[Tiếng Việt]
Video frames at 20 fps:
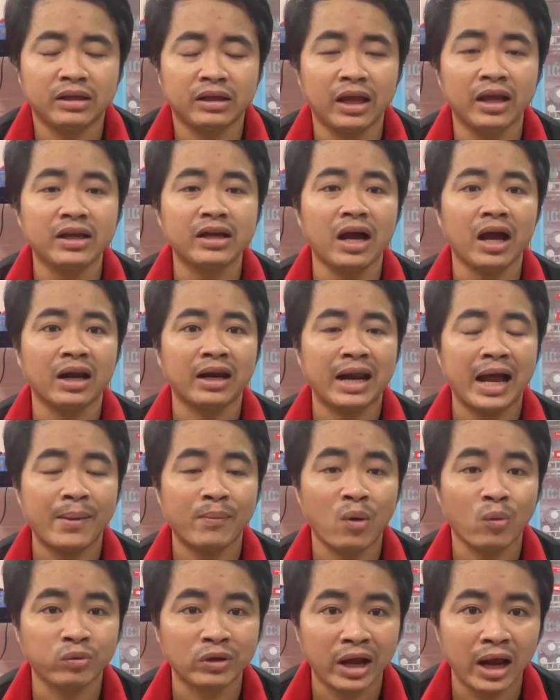chỉ cần
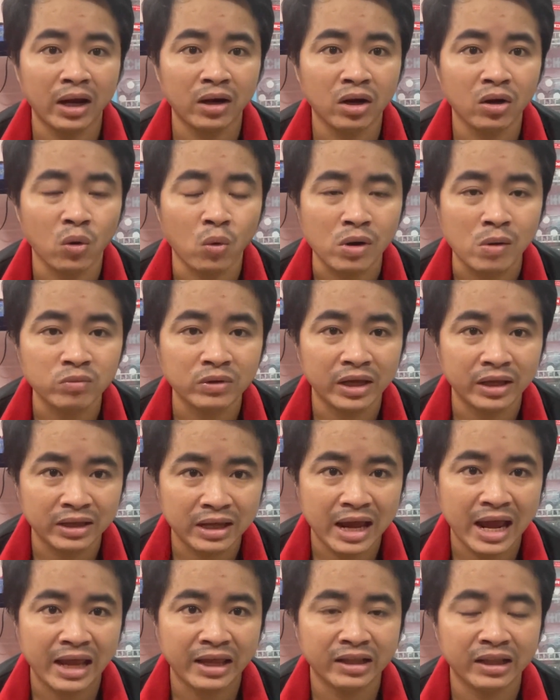làm một tháng nó đủ đóng tiền
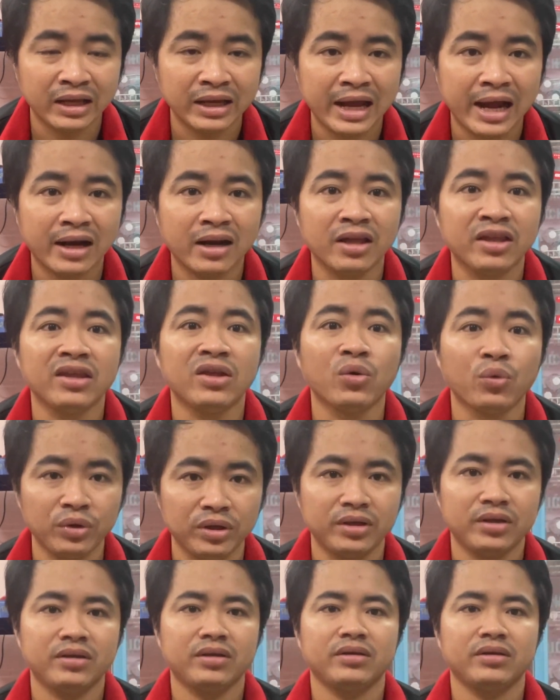nhà với tiền ăn là vui